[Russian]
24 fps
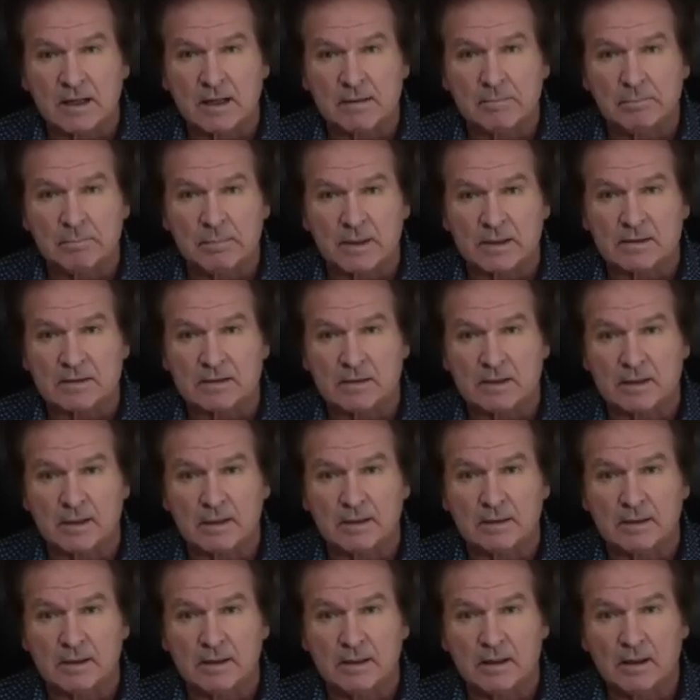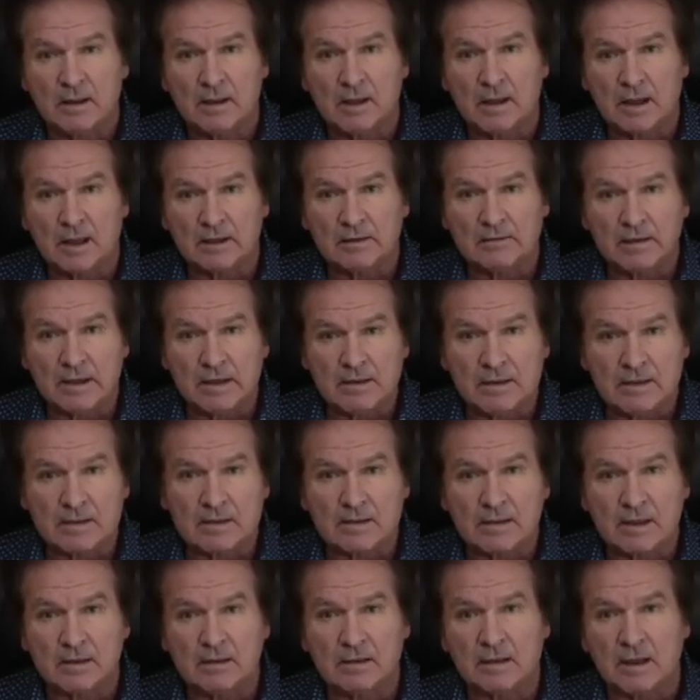песня о двойных
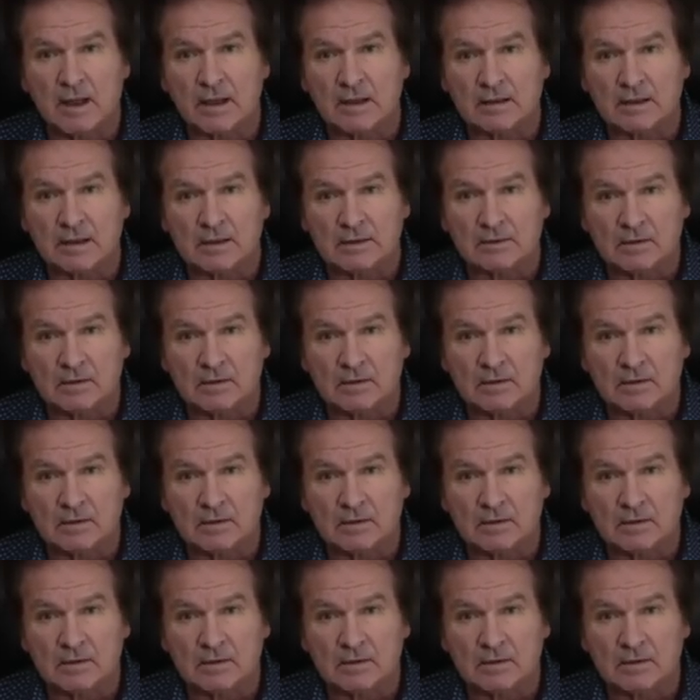стандартах.